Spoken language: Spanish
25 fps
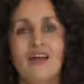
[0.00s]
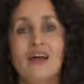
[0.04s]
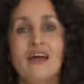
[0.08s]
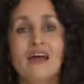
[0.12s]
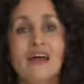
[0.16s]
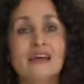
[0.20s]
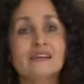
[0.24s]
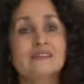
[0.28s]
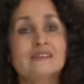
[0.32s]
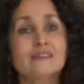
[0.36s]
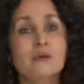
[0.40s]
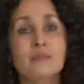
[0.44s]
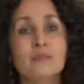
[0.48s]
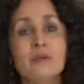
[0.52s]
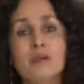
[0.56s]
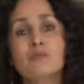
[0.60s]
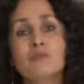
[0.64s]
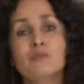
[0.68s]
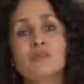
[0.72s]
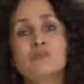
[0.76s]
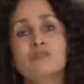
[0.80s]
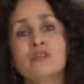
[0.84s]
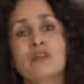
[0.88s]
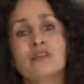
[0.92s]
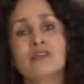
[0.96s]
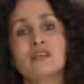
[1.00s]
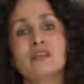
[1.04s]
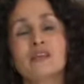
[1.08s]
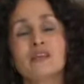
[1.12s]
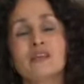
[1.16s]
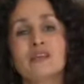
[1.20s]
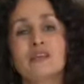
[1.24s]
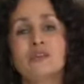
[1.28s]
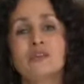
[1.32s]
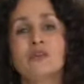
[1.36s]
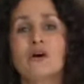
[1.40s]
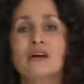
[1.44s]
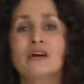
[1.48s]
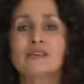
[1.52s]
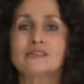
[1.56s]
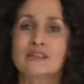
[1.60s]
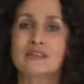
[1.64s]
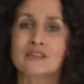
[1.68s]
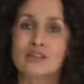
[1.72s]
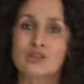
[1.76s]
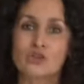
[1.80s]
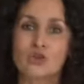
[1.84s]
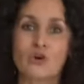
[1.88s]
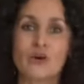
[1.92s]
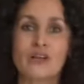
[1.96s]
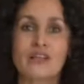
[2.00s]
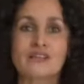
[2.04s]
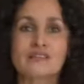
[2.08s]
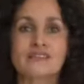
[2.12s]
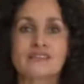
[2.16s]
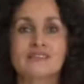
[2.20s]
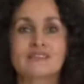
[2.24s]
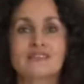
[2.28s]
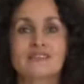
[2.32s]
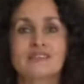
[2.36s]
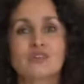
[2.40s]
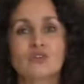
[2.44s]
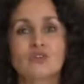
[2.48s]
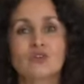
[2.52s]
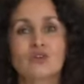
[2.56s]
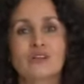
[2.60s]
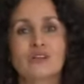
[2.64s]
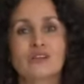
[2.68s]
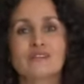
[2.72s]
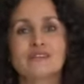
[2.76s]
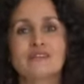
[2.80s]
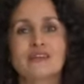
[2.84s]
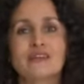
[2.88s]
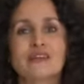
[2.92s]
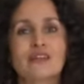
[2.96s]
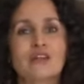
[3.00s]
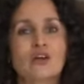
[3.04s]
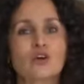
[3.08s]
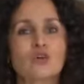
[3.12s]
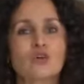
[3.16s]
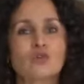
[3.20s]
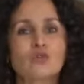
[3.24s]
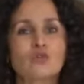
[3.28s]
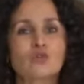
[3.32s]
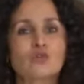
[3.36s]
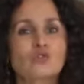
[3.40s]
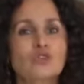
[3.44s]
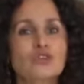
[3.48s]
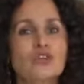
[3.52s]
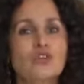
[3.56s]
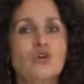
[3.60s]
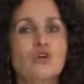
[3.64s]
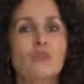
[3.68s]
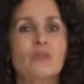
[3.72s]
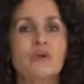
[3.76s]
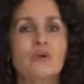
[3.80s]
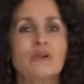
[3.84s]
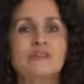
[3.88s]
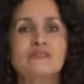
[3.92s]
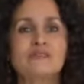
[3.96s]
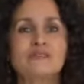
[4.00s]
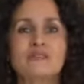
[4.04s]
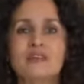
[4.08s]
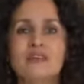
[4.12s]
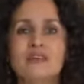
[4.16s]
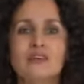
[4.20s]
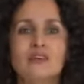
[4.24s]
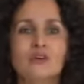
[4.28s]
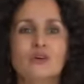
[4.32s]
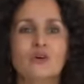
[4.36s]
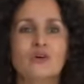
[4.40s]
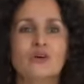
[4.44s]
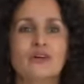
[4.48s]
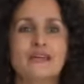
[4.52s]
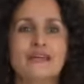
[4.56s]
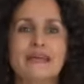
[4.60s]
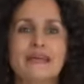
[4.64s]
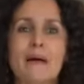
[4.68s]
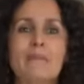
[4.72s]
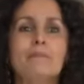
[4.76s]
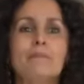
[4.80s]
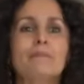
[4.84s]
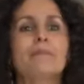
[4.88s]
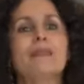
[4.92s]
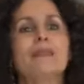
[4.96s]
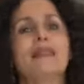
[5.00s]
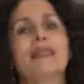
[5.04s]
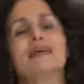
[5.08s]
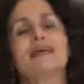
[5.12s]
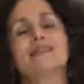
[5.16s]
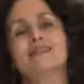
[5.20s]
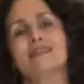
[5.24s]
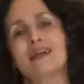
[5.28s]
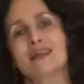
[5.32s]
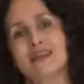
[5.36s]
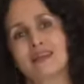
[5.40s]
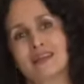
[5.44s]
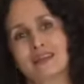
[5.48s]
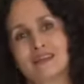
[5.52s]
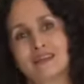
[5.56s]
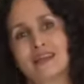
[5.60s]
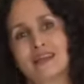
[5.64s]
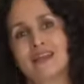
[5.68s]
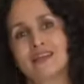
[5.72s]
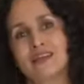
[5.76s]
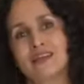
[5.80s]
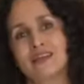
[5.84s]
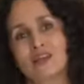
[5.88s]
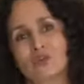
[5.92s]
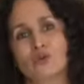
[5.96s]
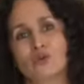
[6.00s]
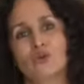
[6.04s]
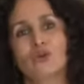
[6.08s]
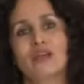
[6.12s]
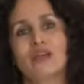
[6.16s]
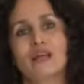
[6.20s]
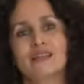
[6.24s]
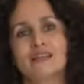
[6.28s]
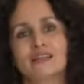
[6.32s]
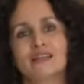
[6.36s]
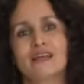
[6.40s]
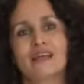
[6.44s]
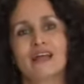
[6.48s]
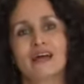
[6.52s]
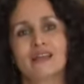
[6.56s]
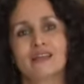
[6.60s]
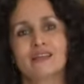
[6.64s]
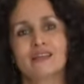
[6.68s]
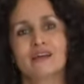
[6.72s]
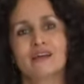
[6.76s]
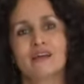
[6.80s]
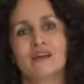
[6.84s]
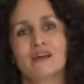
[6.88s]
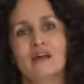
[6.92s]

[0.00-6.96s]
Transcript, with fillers: Este premio está dirigido a escritoras y escritores de reconocido prestigio y amplia trayectoria literaria,